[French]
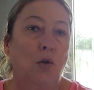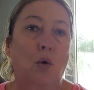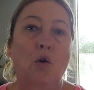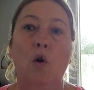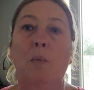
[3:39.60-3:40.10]

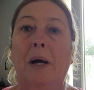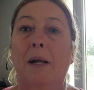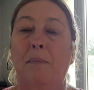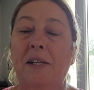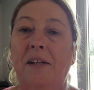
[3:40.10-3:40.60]
Donc euh, bah,
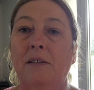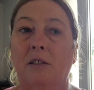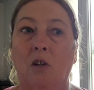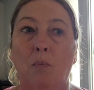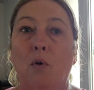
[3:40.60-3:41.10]
la pizza
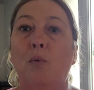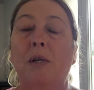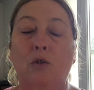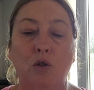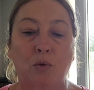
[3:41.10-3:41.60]
ce sera pour
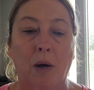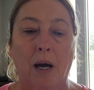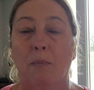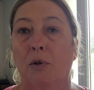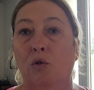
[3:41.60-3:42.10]
lui ce
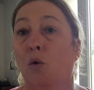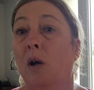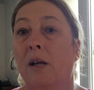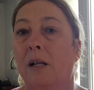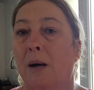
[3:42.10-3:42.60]
soir hein, parce que
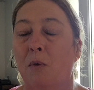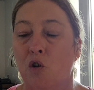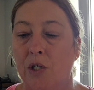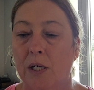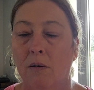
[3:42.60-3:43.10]
là il a
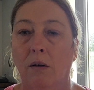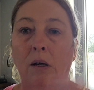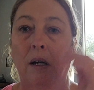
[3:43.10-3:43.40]
mangé